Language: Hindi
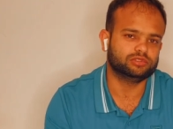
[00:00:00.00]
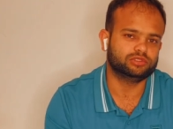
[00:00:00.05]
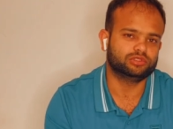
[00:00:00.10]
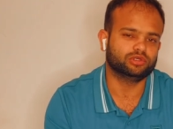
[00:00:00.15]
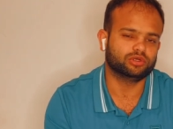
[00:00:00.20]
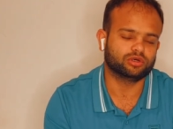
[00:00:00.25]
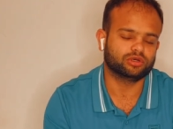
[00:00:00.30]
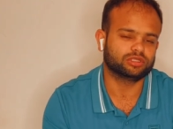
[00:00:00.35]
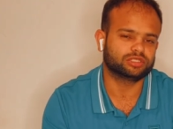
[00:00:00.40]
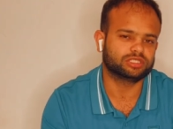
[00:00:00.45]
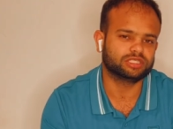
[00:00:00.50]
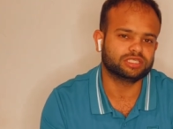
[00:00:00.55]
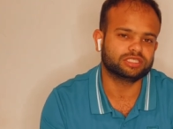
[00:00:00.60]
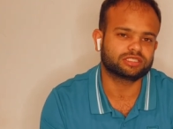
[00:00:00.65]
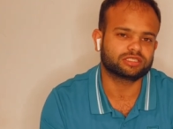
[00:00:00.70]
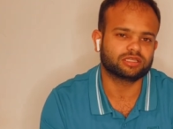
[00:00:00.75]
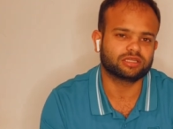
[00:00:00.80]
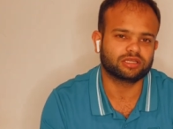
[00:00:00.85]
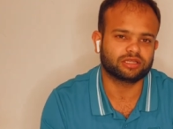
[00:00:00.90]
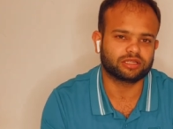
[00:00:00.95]
जो
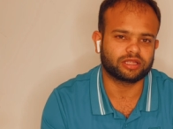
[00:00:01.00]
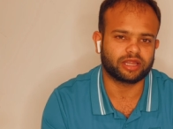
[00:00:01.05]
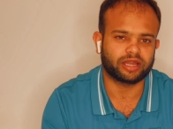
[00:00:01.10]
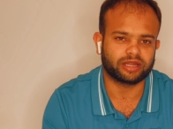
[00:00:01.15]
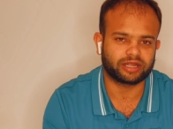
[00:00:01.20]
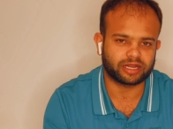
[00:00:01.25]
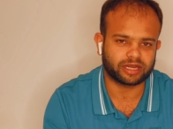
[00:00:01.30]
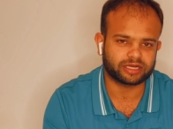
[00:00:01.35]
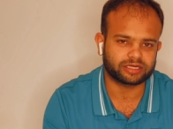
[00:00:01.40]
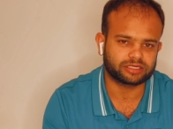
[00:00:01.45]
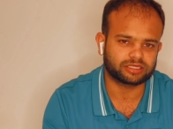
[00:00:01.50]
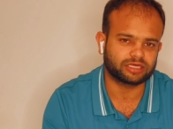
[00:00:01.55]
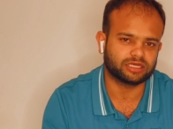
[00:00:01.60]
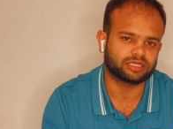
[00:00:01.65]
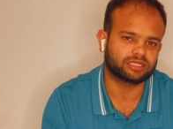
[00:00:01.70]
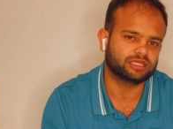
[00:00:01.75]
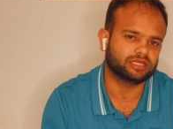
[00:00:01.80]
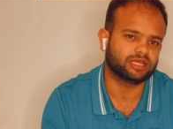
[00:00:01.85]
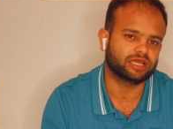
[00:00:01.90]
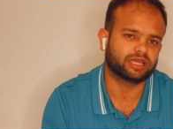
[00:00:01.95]
चीज़ अट्रैक्ट
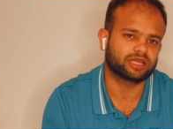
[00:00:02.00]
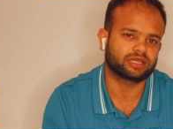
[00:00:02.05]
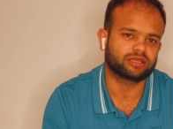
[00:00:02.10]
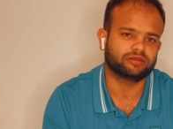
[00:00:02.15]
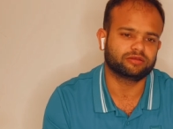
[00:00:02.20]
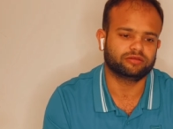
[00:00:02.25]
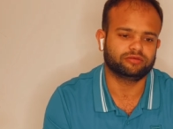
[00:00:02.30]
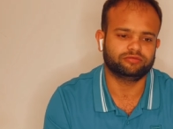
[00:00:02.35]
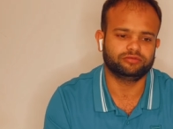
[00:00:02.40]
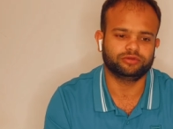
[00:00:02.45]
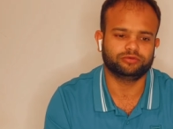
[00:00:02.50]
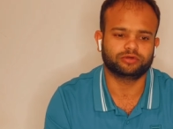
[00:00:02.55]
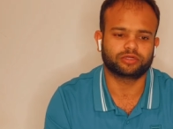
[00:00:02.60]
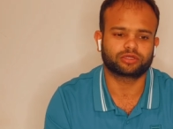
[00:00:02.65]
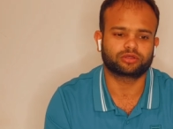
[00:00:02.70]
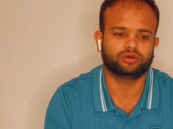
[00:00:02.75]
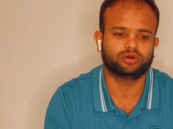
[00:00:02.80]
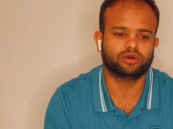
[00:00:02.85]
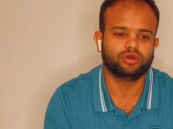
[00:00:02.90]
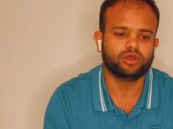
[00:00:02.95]
करती है व्यूअर
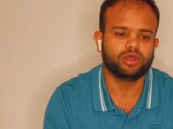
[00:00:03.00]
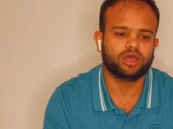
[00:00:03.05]
को